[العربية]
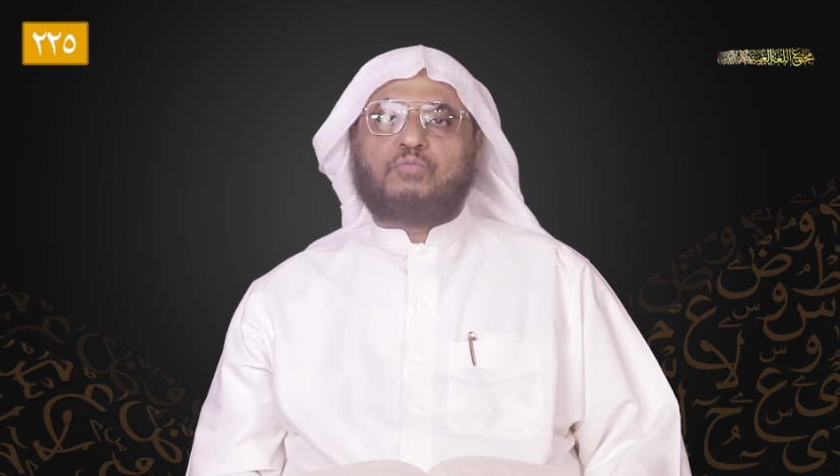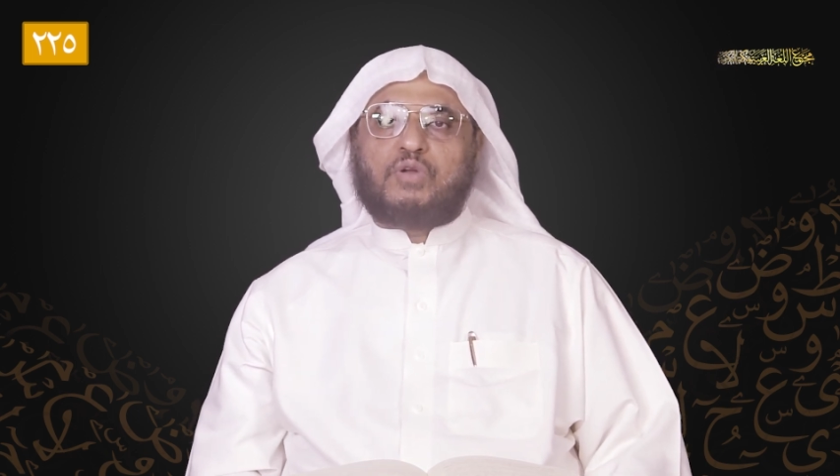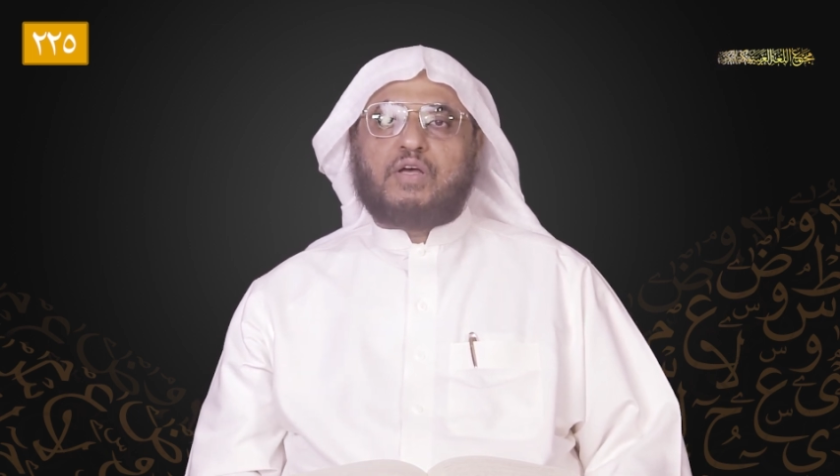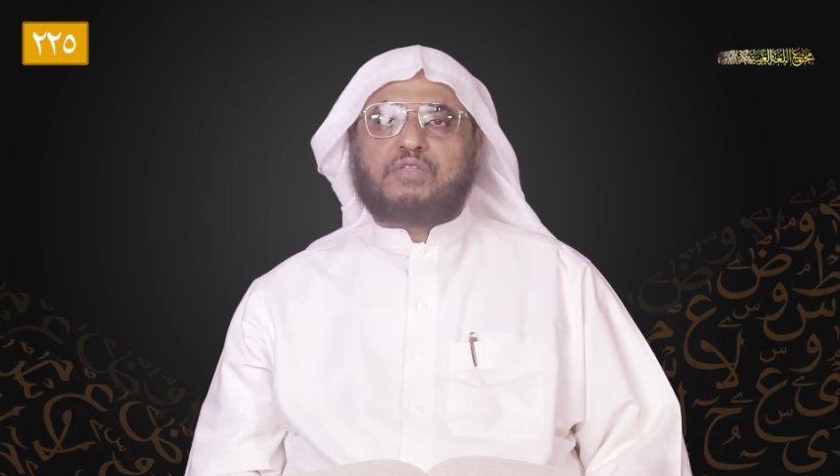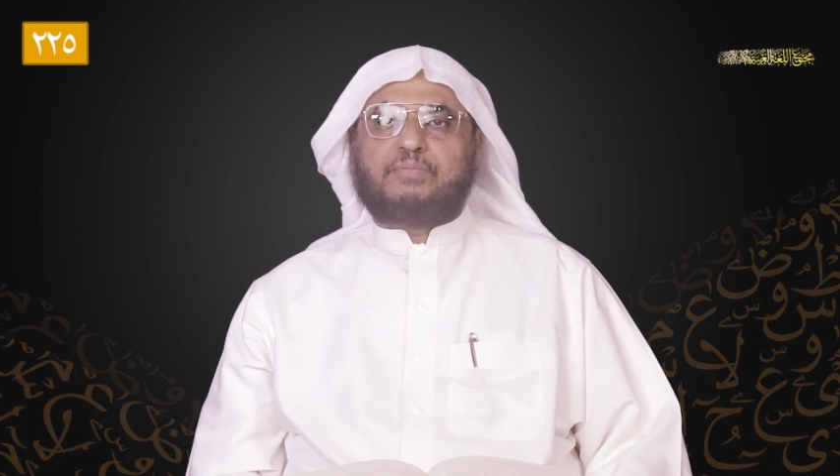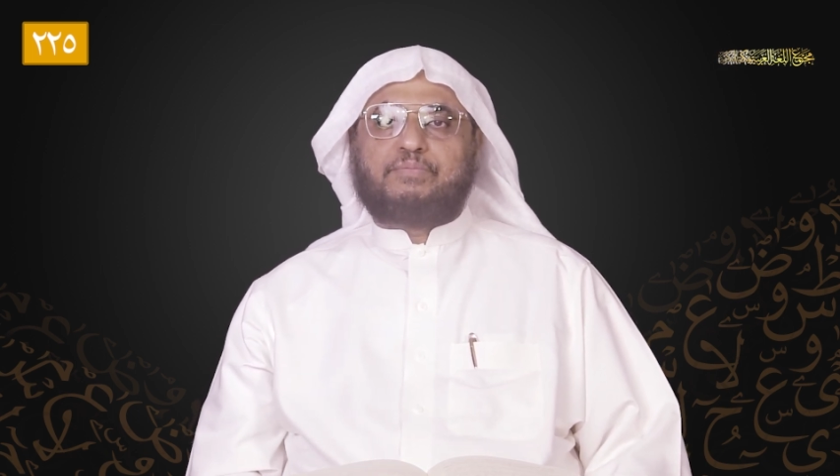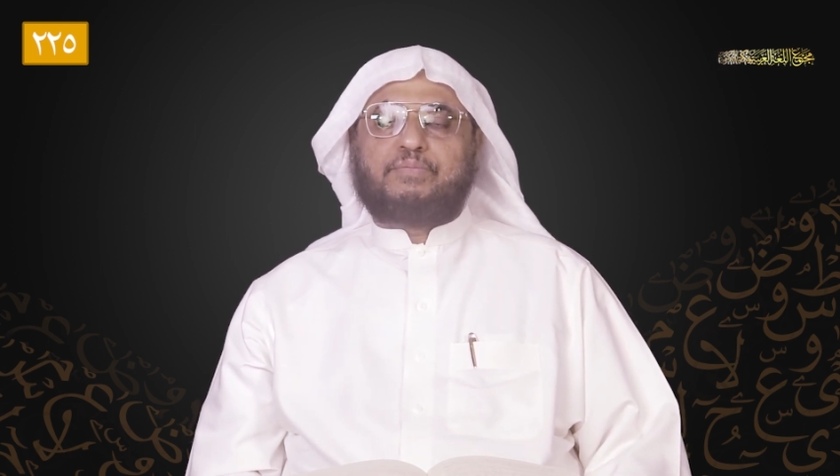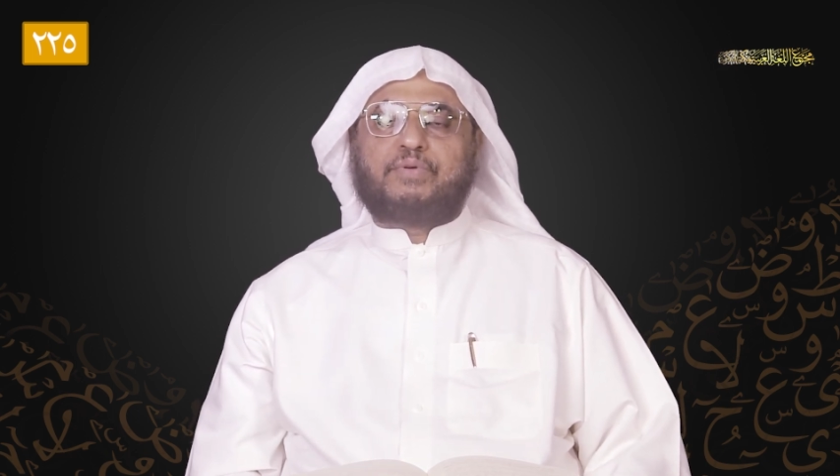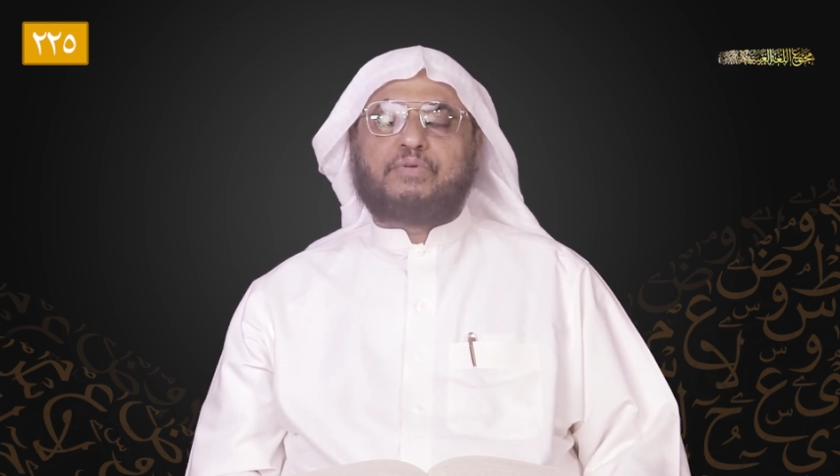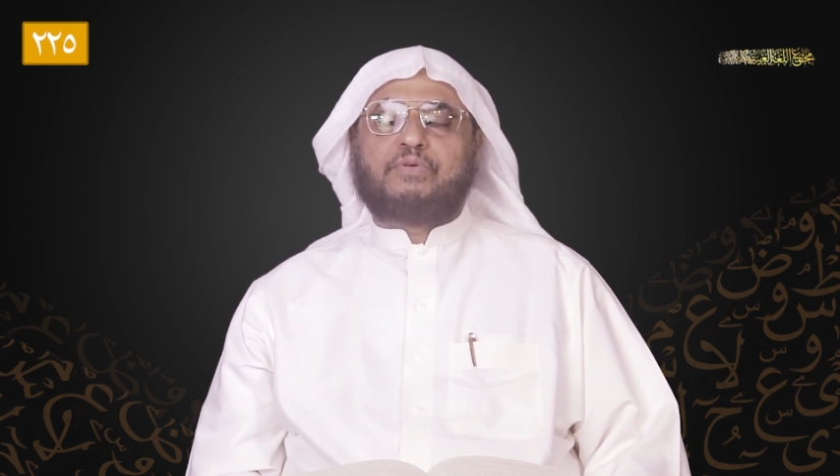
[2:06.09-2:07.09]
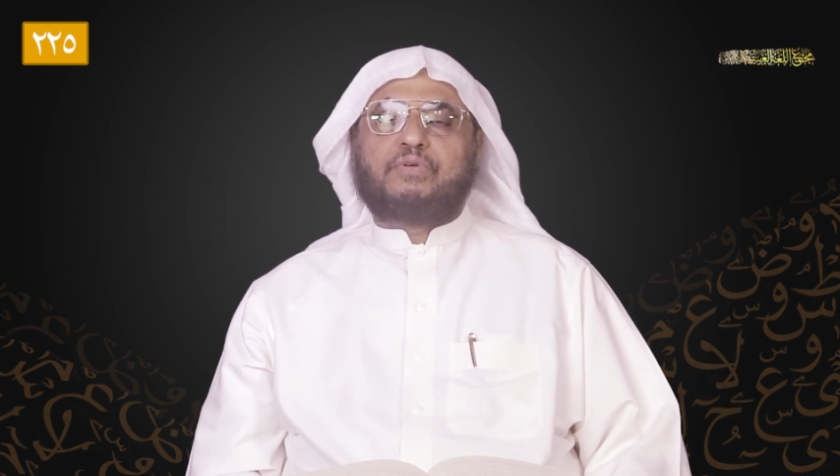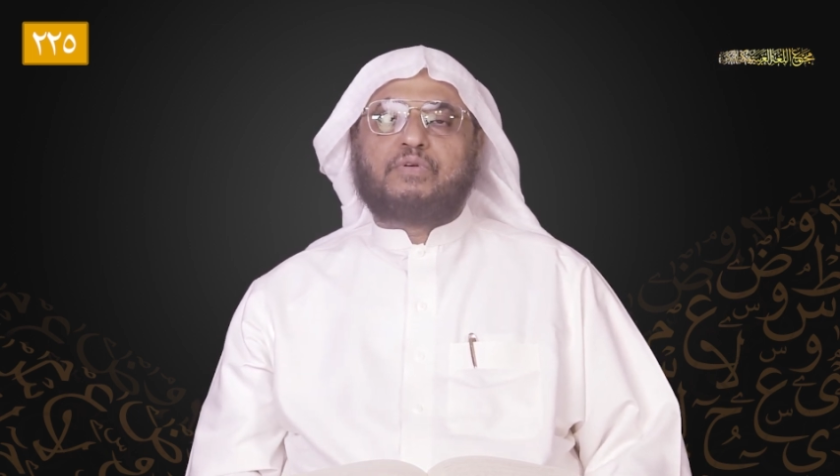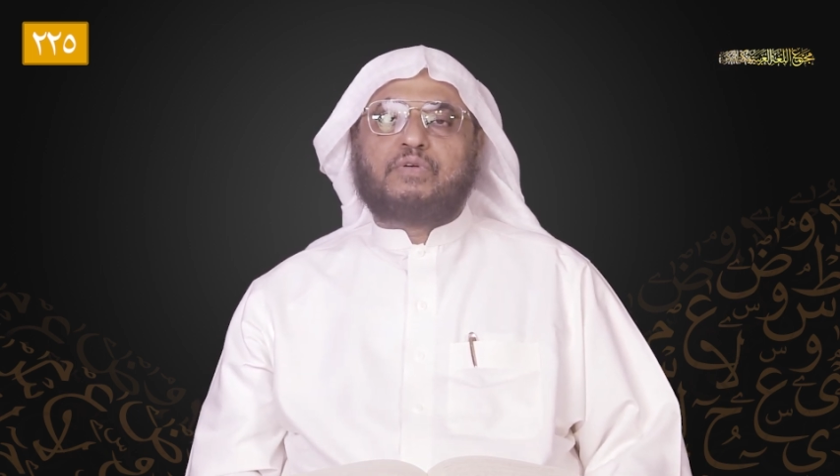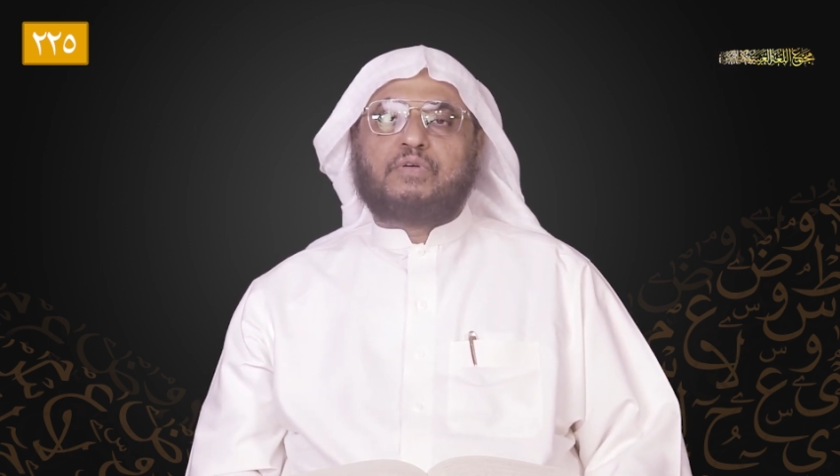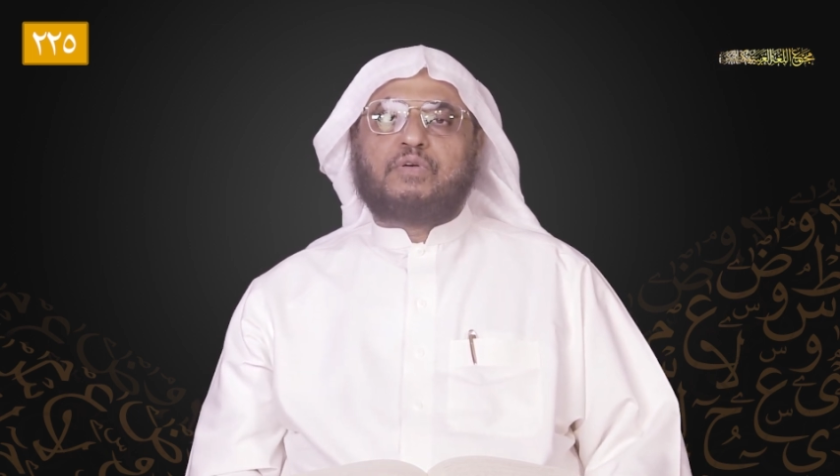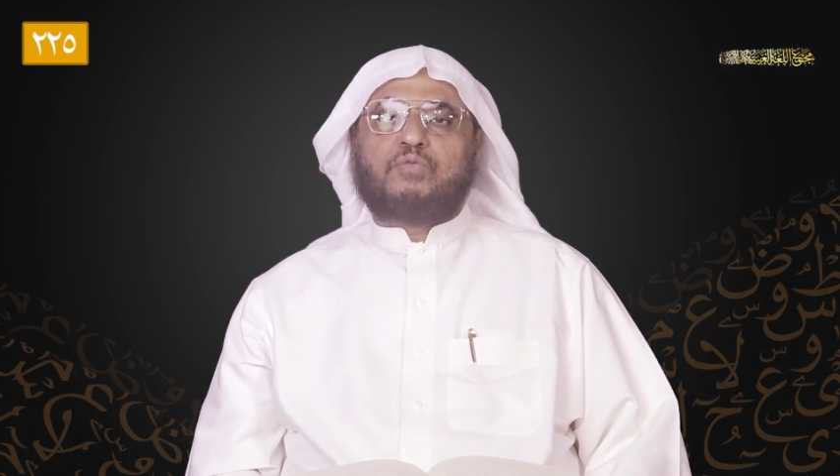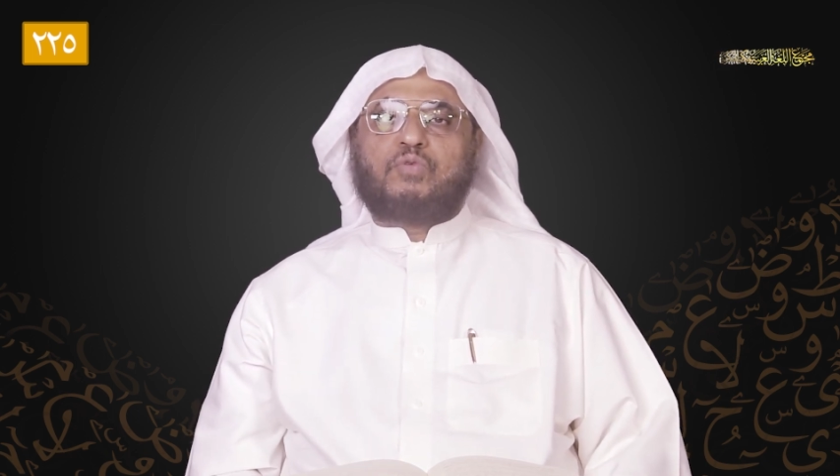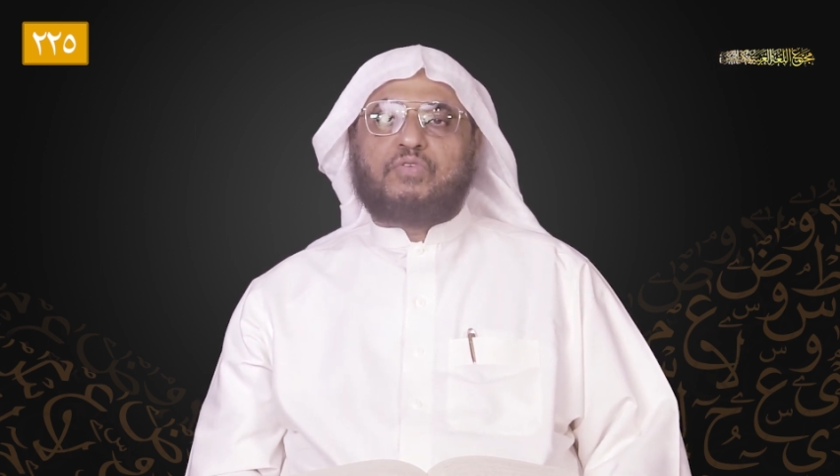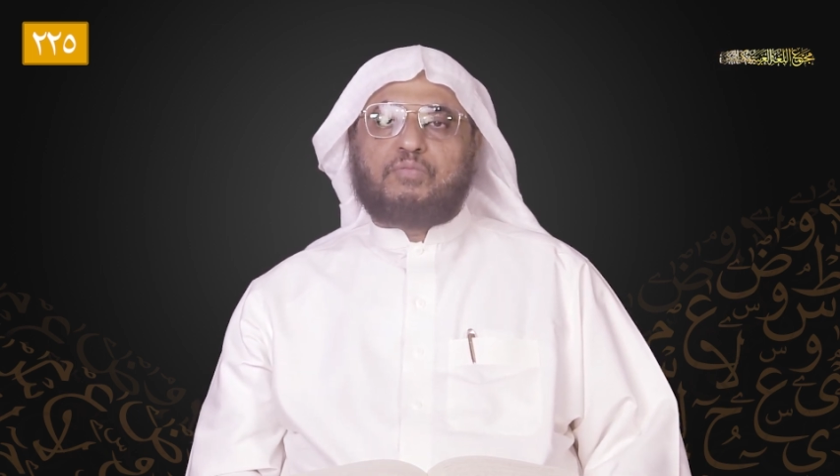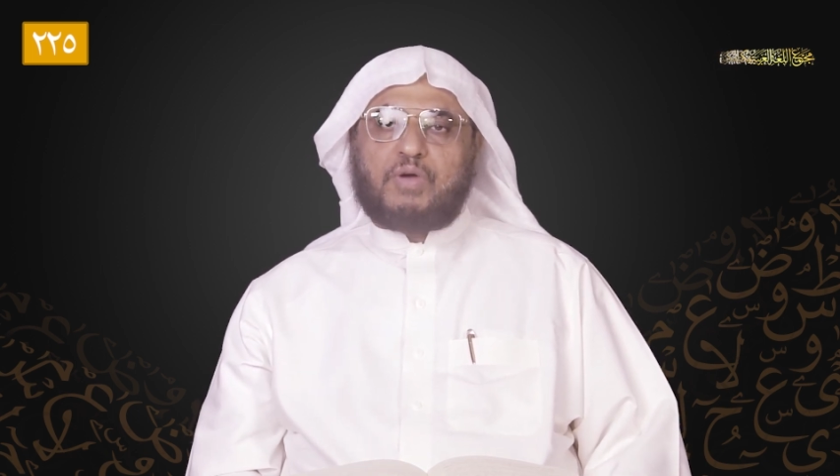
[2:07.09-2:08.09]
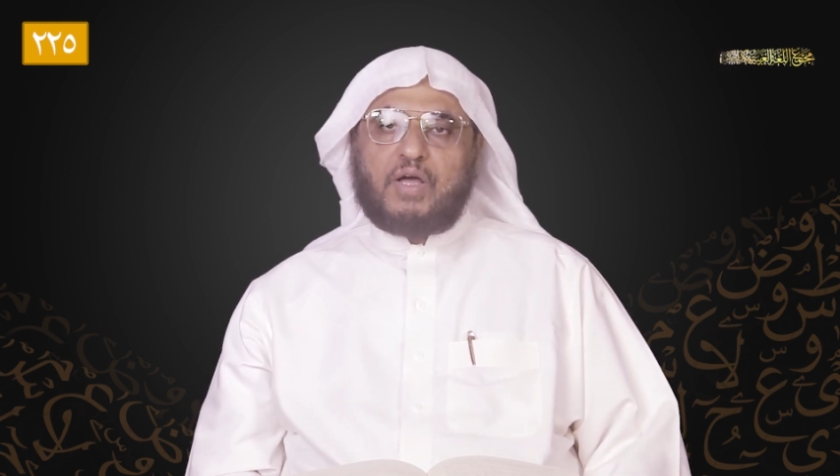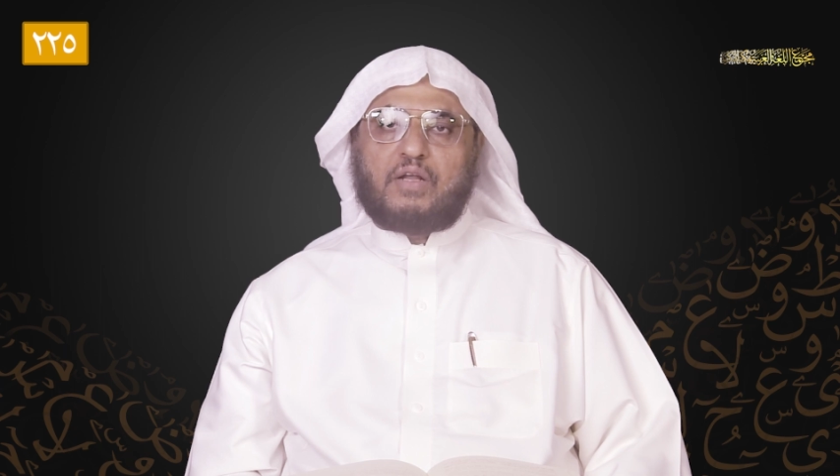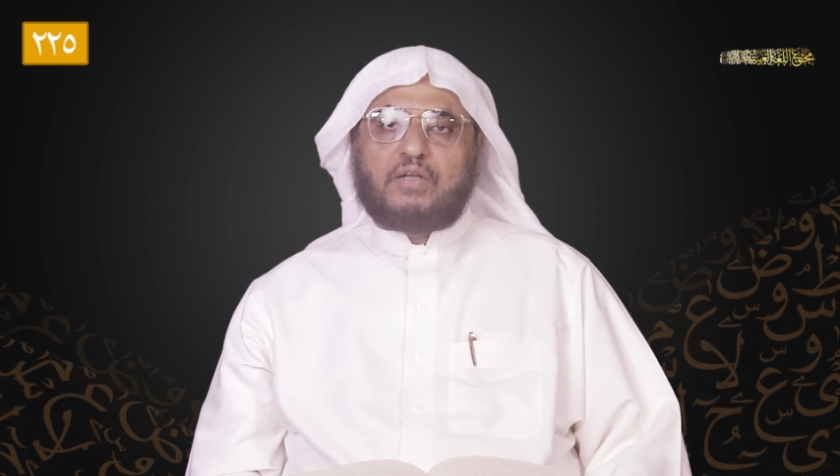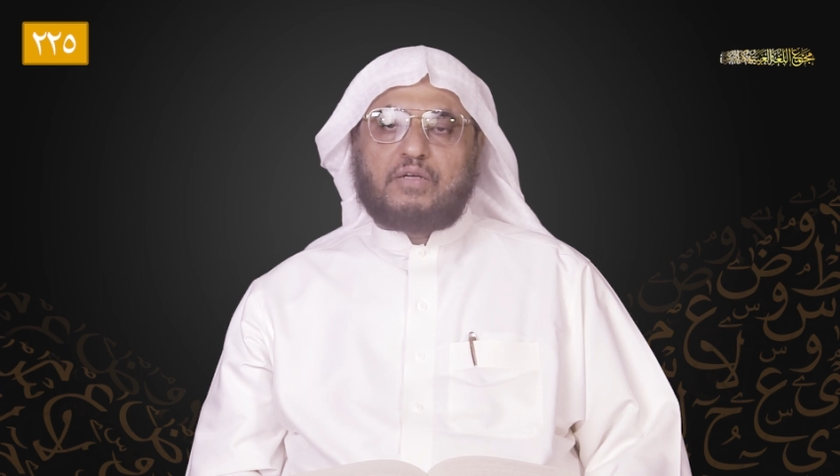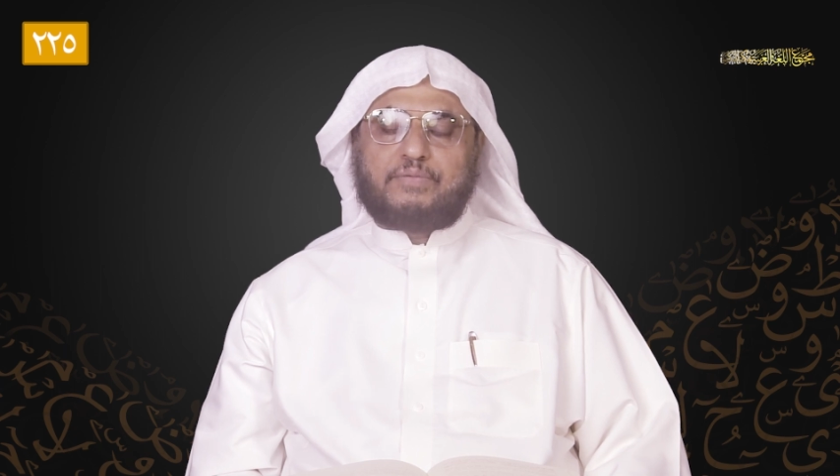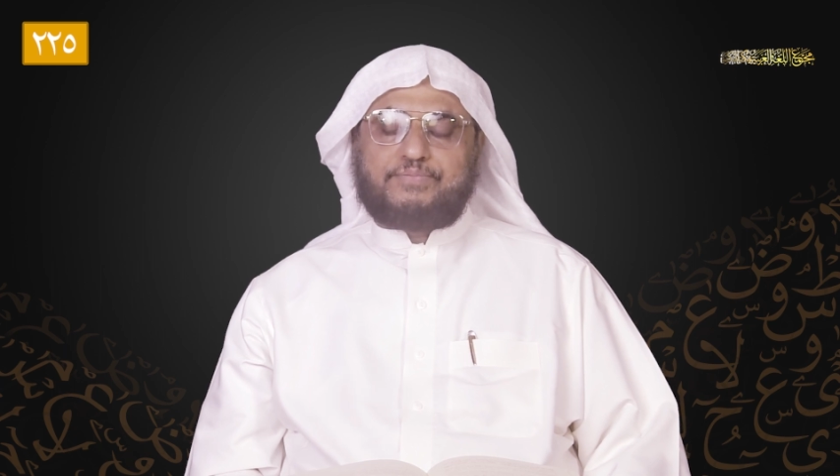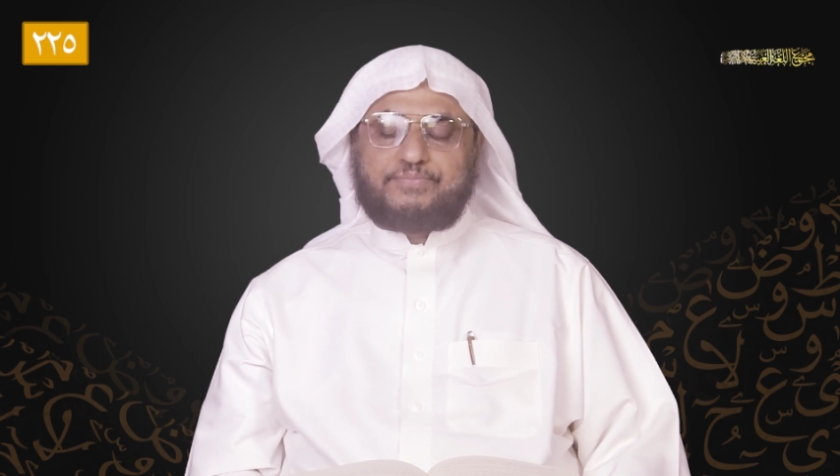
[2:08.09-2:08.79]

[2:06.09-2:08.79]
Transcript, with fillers: مناسب وفي محله